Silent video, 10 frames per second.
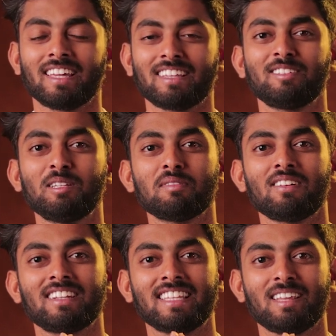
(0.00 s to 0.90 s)
எனக்கு
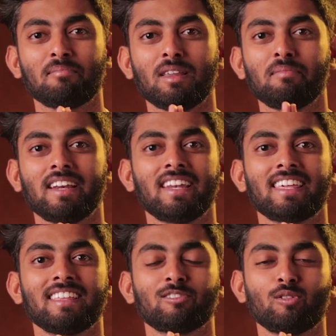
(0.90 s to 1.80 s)
சிரிப்பு தான் வருது ஏன்னா பல பேர்
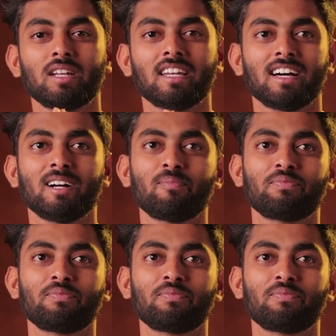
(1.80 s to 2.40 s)
என்ன கே சொல்கிறீங்கன்னா